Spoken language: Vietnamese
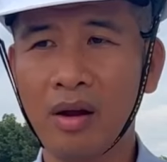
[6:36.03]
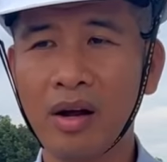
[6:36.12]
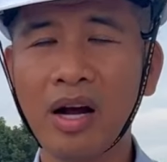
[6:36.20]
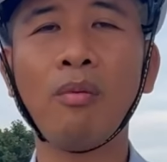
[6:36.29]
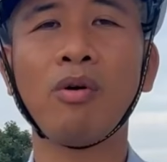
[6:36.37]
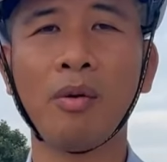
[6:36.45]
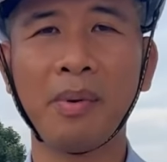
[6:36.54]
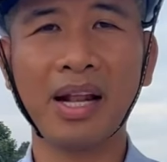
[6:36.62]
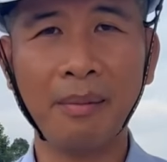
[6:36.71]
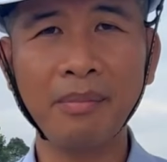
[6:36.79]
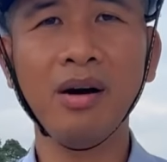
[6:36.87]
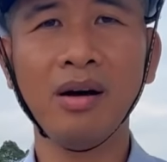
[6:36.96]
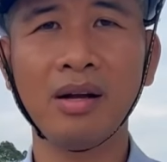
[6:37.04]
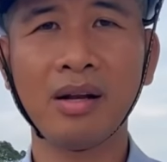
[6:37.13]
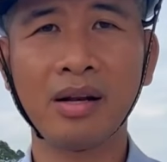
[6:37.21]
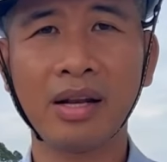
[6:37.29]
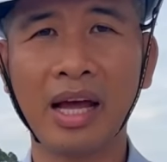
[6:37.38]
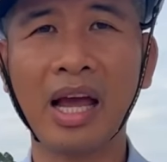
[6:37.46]
nó không còn bị thấm nữa
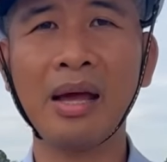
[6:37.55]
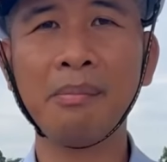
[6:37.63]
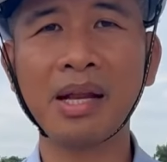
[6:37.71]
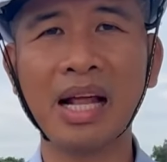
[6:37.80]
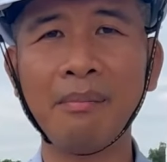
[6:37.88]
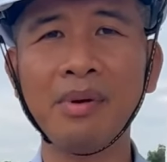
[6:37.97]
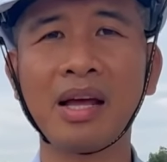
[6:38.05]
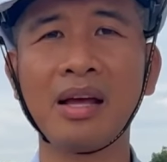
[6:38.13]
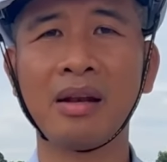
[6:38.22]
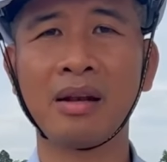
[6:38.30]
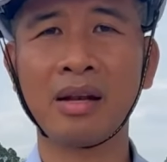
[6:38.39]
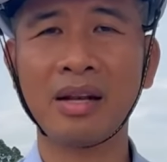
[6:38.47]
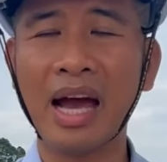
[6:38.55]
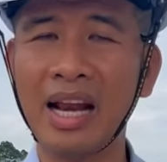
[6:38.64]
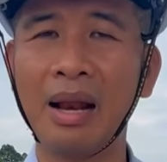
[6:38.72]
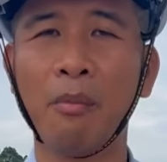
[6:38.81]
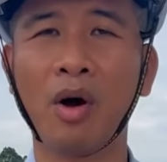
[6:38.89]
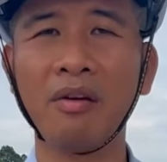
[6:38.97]
thì cái bị thấm thì
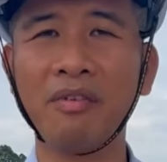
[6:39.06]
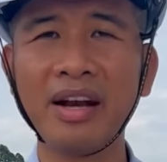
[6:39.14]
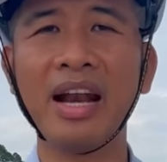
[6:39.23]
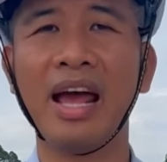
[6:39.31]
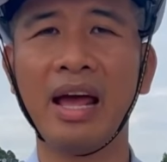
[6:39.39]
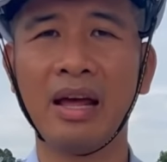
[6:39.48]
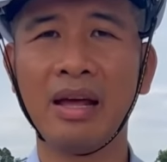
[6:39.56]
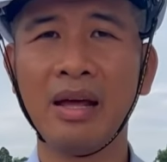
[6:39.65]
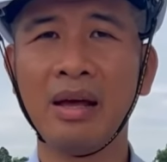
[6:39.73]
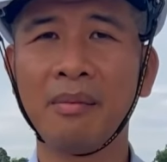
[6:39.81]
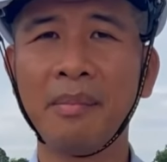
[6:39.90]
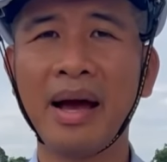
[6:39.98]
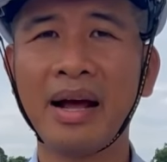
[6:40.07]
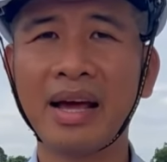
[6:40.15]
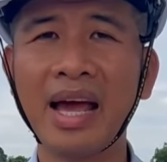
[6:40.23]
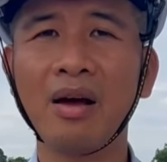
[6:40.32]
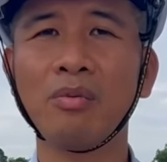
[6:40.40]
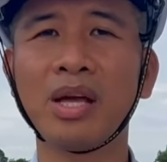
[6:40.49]
đây là một cái vấn đề mà
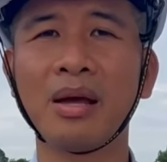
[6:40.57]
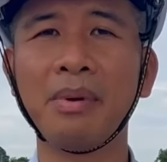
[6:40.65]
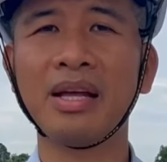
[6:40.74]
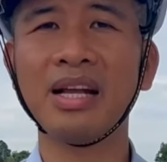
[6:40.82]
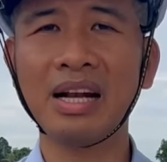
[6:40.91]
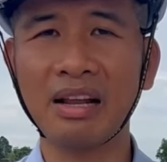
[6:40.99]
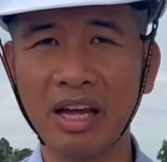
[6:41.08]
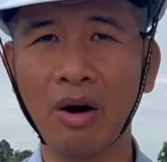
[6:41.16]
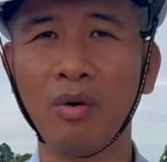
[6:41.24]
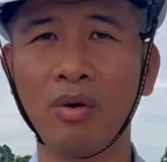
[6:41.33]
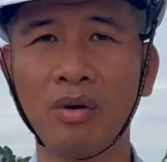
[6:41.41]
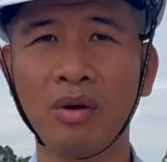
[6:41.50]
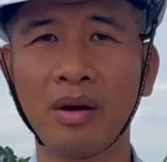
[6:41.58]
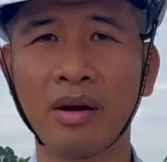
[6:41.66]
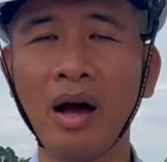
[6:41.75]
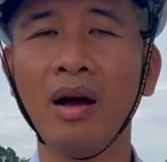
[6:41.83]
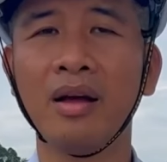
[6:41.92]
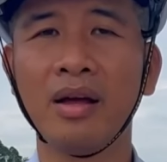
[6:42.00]
các công trình bị rất là nhiều
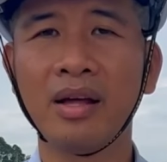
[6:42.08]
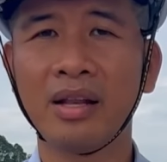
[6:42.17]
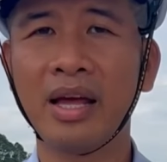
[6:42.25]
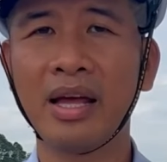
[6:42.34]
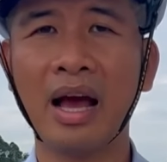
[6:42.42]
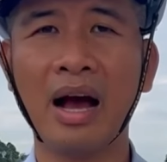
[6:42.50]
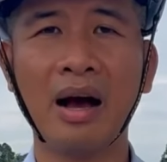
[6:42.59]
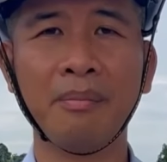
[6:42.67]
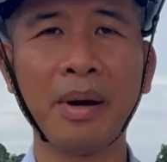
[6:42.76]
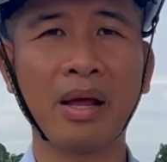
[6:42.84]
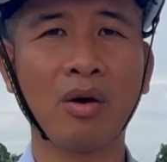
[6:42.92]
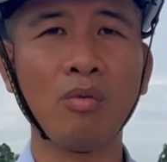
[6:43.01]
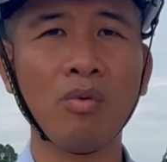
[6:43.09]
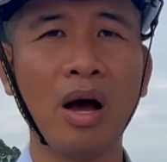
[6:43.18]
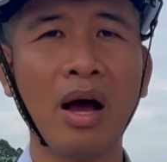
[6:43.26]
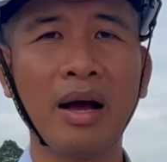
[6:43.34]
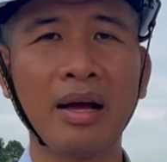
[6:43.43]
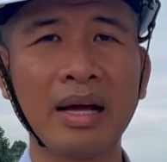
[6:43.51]
đó thì mình cũng
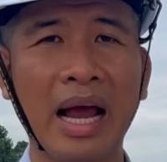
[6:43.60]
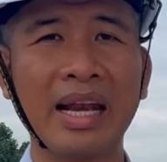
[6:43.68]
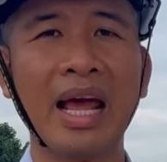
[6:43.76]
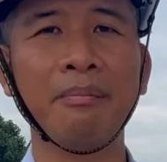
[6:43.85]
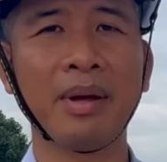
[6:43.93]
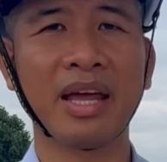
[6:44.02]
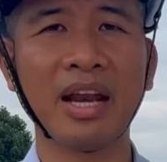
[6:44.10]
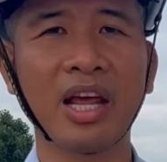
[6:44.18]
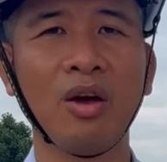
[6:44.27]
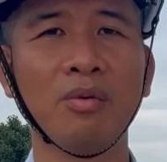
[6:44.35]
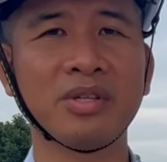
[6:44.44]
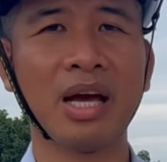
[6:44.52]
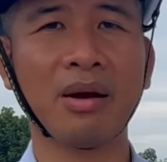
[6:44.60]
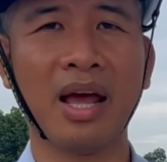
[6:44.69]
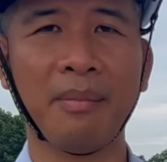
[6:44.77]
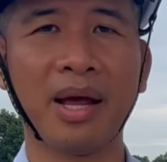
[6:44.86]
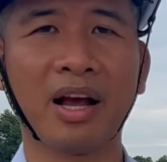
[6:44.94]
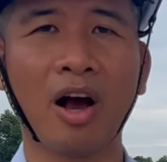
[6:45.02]
ngày đêm mình nghiên cứu làm sao
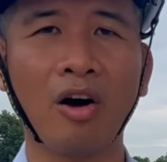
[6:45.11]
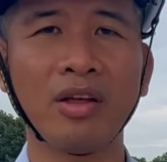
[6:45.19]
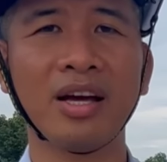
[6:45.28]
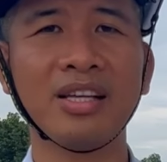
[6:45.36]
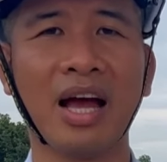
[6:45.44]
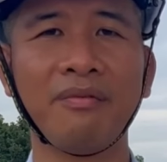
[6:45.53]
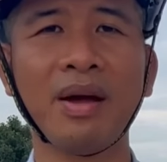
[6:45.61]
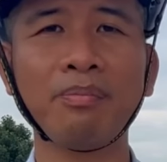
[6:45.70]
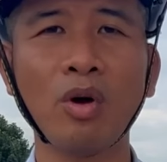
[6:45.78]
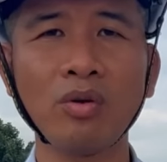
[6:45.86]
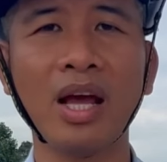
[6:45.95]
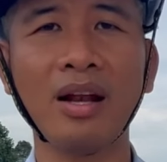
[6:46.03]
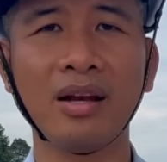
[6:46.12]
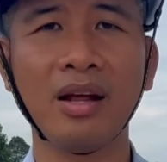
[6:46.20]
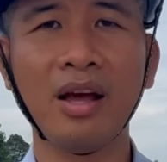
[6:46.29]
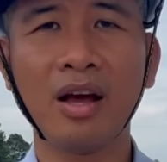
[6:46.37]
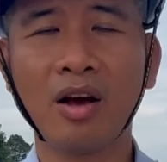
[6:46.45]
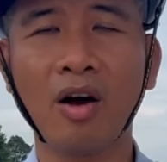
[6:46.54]
để mình có những cái giải pháp tốt nhất
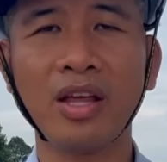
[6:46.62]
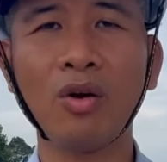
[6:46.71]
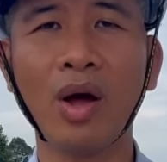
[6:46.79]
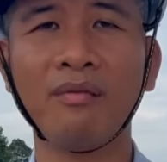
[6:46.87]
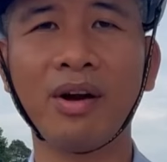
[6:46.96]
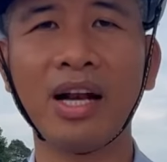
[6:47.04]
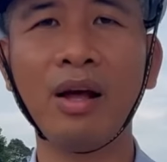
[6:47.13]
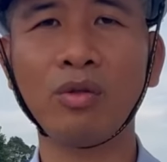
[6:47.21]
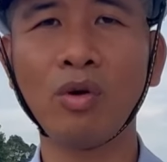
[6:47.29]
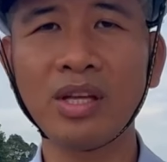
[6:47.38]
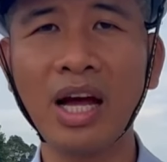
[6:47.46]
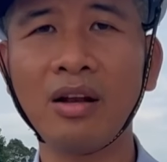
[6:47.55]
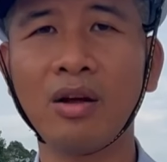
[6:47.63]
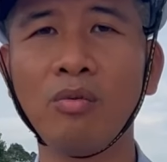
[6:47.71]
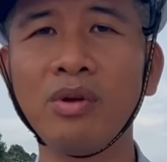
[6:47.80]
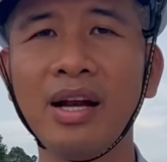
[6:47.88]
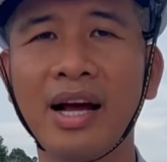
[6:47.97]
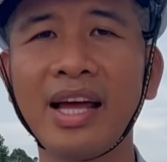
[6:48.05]
có những loại vật liệu tốt nhất
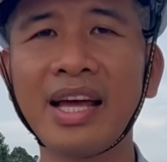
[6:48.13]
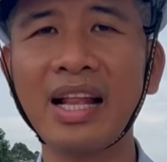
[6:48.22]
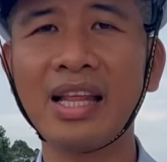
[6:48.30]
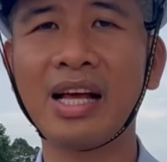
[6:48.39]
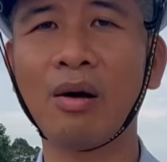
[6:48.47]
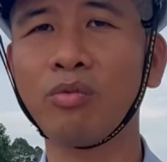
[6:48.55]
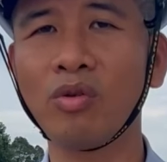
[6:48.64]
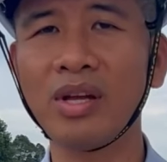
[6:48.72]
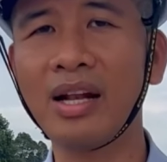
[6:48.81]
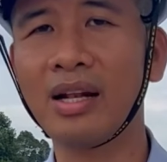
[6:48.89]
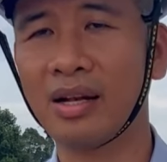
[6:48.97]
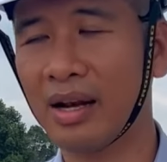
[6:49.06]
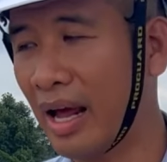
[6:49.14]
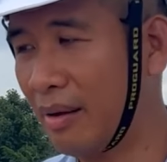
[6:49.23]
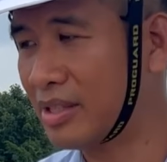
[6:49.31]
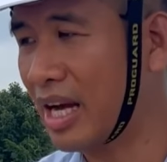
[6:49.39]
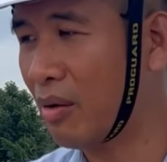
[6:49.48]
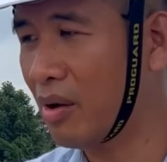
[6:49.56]
cũng như là cái cách thi công tốt nhất để
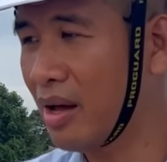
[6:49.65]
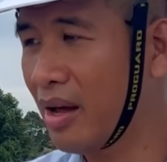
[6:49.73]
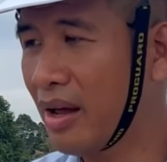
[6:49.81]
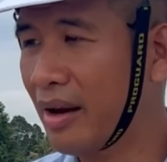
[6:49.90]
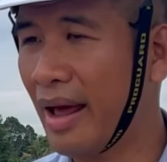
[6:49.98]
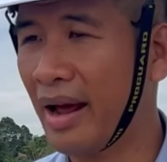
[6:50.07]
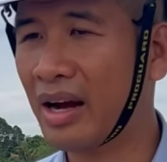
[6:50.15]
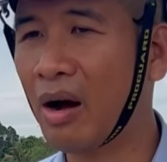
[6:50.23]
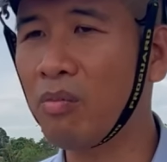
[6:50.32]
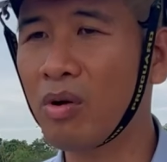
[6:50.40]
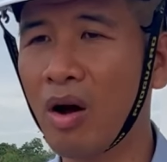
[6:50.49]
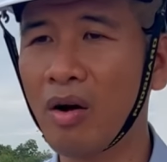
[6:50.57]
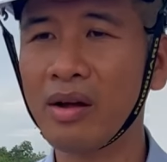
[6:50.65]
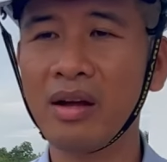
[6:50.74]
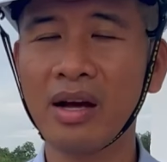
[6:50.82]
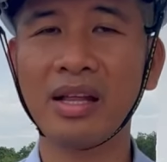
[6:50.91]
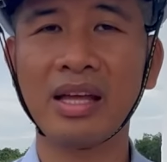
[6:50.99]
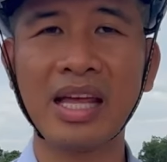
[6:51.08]
làm sao để không có
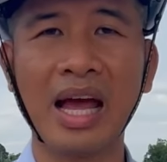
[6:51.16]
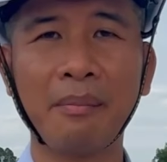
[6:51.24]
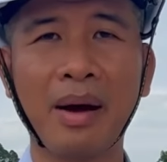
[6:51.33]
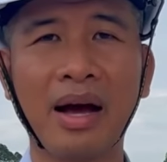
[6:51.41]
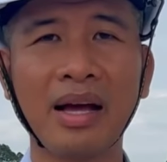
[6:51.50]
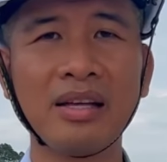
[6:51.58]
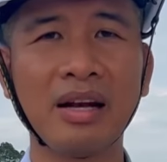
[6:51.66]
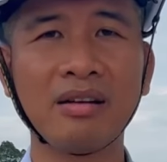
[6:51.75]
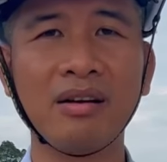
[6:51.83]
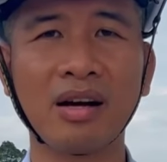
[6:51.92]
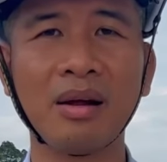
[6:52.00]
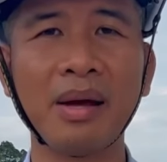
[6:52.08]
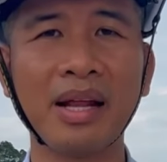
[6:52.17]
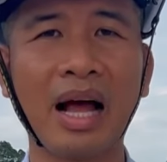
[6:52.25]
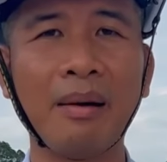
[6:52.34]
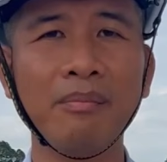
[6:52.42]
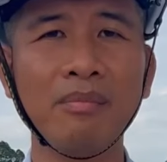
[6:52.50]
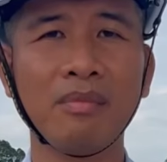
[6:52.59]
những cái tình trạng mà cái sân thượng nó bị
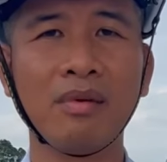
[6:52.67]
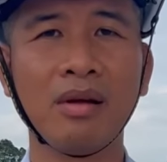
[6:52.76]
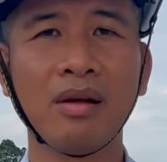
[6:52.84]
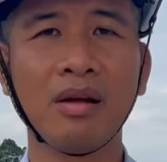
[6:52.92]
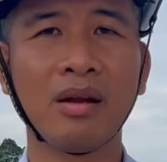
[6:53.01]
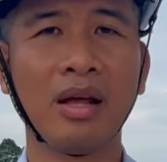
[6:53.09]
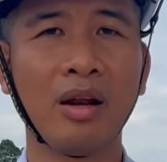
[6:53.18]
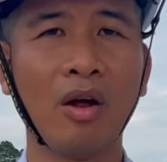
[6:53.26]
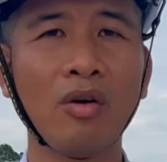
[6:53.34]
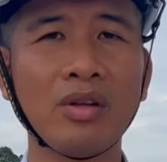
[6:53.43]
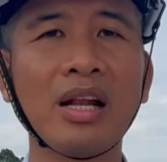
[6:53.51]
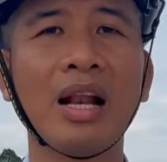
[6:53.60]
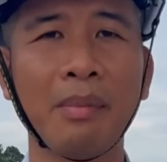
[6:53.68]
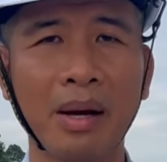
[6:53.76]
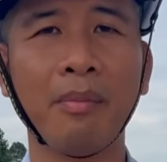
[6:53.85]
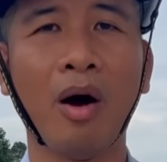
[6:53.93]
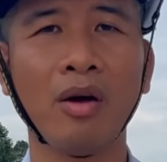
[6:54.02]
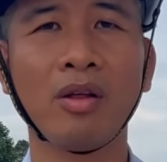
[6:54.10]
thấm thì nó rất là
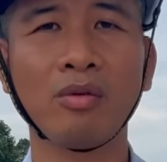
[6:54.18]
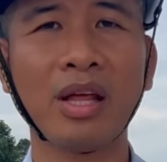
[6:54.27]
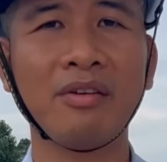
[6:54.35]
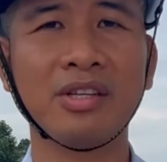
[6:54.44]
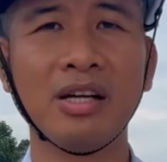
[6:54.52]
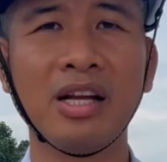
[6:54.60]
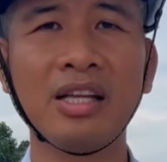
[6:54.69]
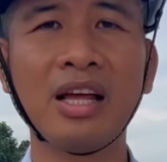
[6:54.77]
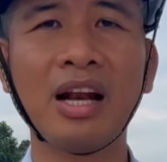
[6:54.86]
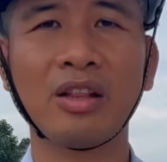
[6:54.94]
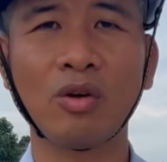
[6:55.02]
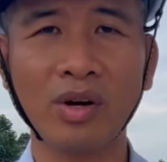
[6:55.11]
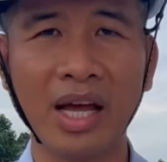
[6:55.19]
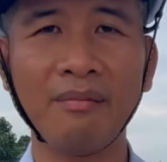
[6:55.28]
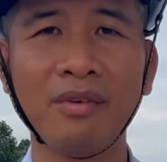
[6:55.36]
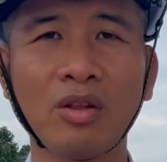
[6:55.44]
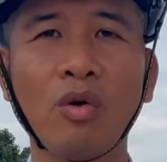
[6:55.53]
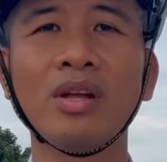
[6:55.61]
mệt mỏi chúng ta xử lý rất là tốn
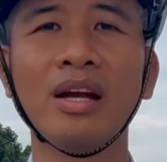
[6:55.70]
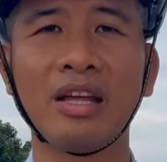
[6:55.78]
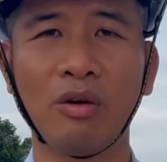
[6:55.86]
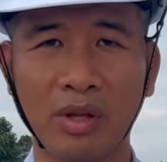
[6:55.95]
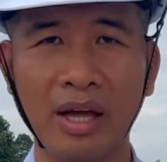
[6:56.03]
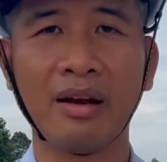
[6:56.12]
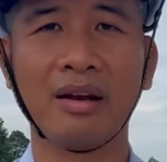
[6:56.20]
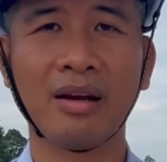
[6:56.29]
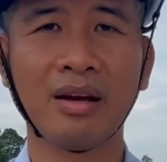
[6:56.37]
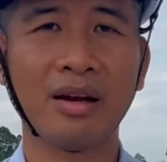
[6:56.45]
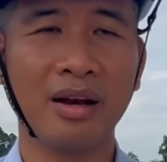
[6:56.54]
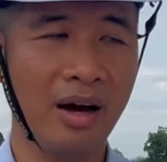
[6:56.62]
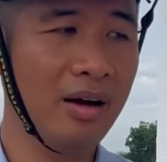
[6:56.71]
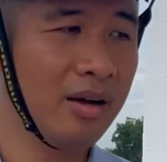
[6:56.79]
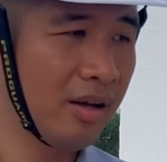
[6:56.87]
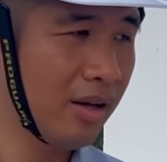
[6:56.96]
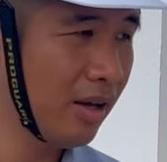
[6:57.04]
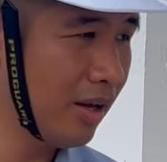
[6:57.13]
kém và tốn rất là nhiều tiền đó
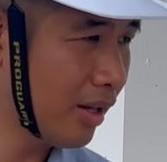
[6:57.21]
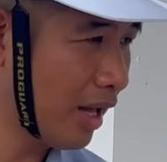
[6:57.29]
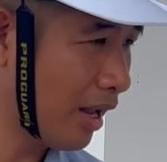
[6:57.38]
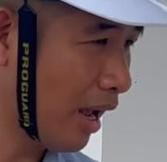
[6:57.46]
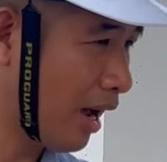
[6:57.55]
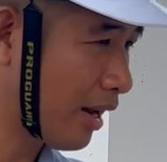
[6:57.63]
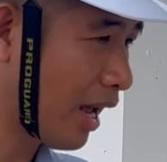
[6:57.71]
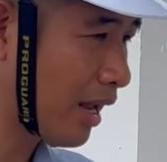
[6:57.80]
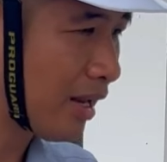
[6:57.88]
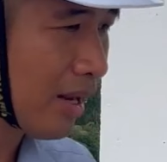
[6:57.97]
thì à, nãy